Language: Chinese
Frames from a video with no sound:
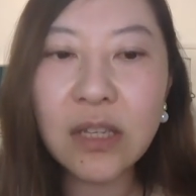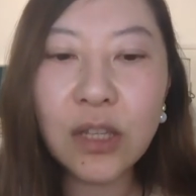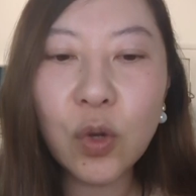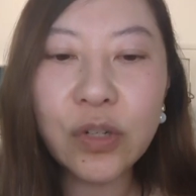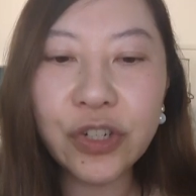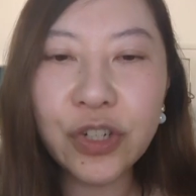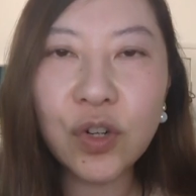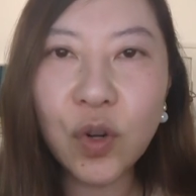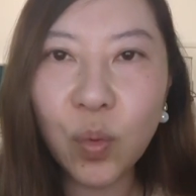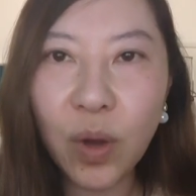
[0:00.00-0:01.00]
析都只
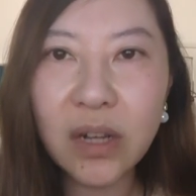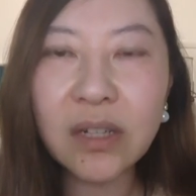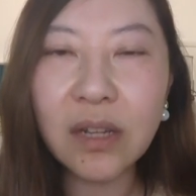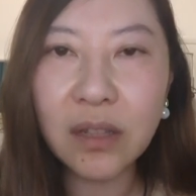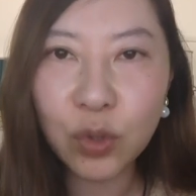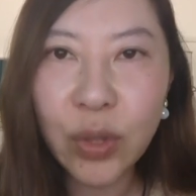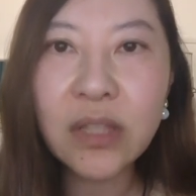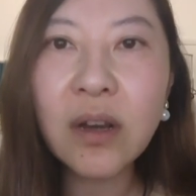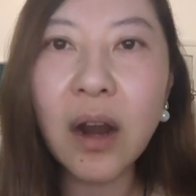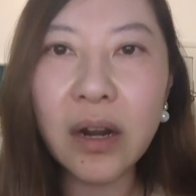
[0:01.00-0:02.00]
是我个人的推
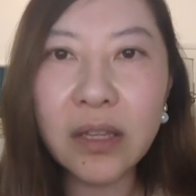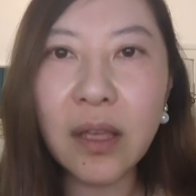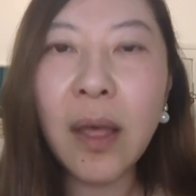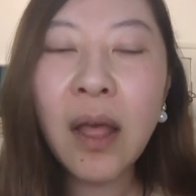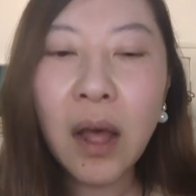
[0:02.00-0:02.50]
测而已，